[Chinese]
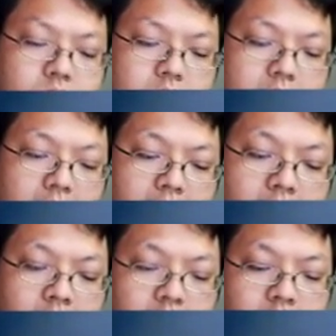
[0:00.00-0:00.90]
所以
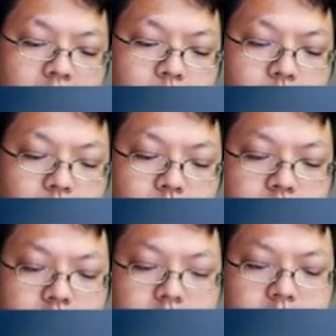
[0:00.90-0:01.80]
它
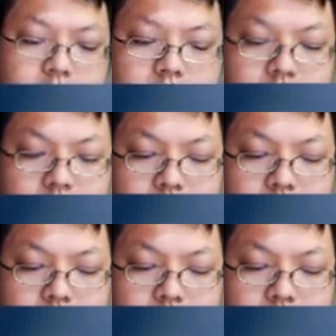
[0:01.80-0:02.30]
不是